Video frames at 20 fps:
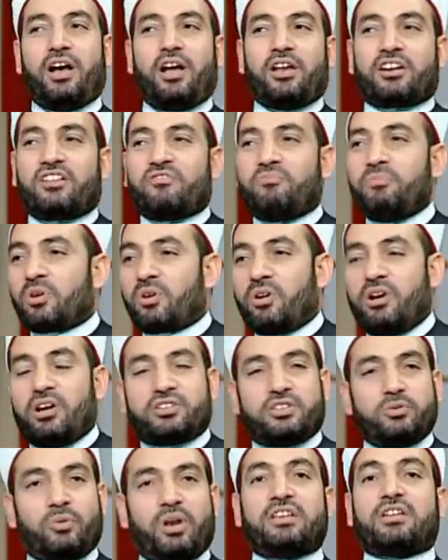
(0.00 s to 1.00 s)
هعرف
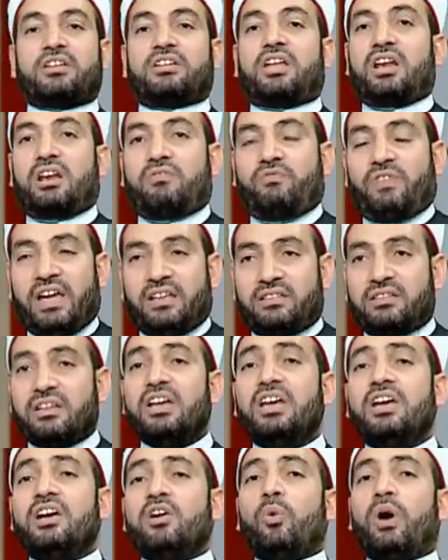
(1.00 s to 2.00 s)
مراتي ولا انت تعرف حد
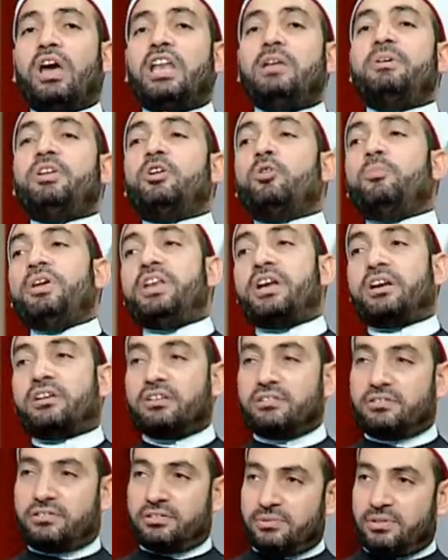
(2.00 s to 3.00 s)
وخلي بيني وبينك
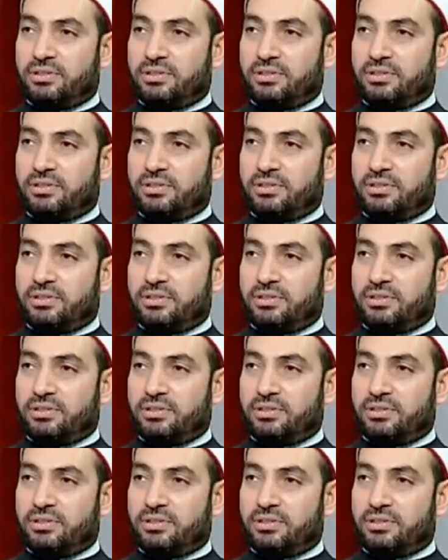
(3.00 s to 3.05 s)
كده